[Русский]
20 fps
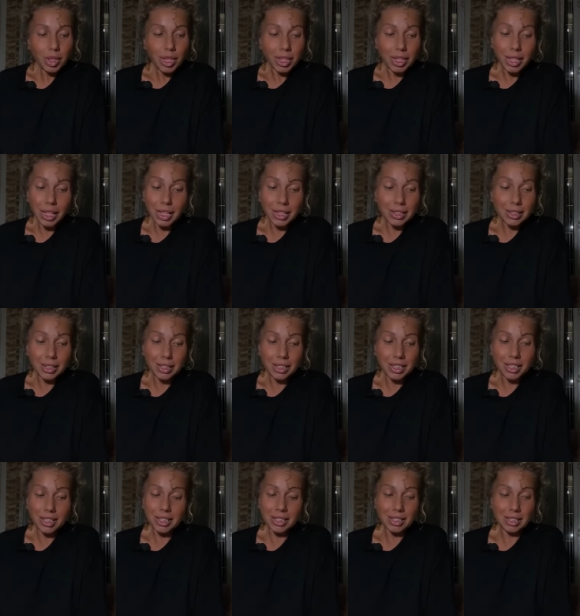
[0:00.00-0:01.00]
Я их, если
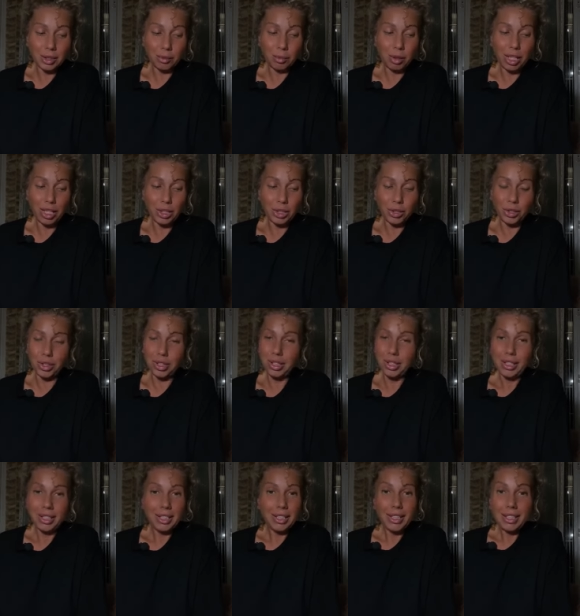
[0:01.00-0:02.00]
честно, сама еще
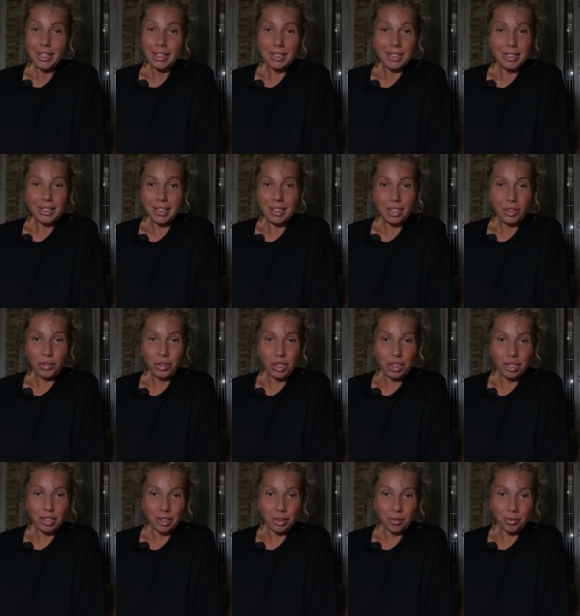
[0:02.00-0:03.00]
не
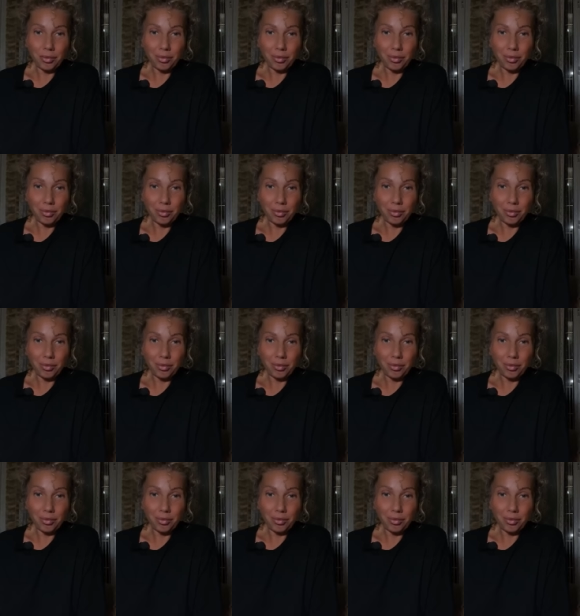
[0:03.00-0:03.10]
видела,